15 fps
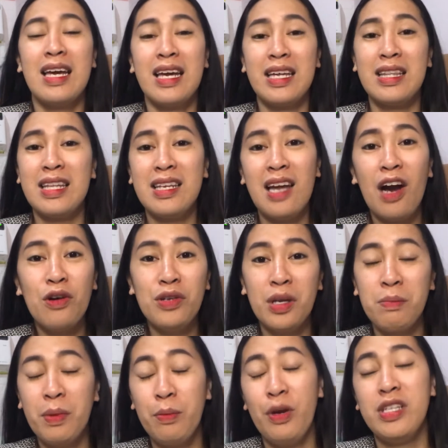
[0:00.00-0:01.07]
hindi na ako
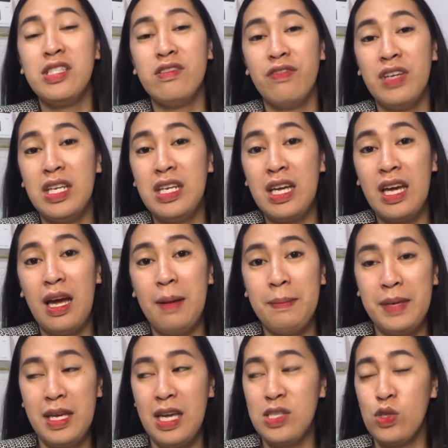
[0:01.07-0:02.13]
nagbe-breastfeed kay
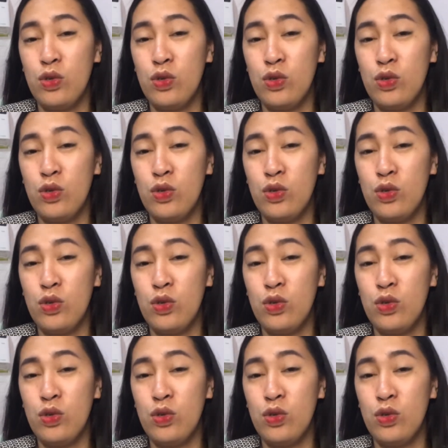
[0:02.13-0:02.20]
Amiya.